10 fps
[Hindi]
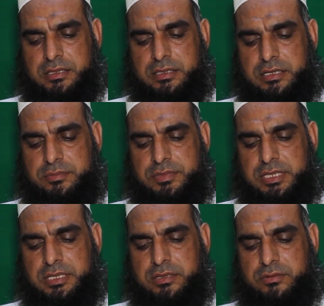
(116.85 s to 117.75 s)
या
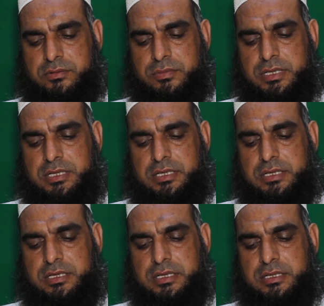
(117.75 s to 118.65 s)
अपने लिए क़ुरबानी
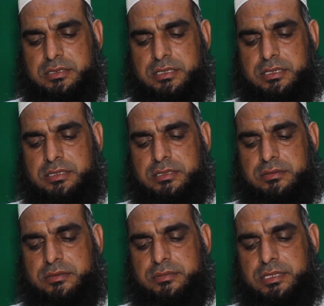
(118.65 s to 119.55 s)
करने का ज़्यादा
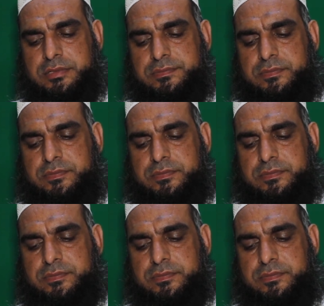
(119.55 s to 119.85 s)
सवाब है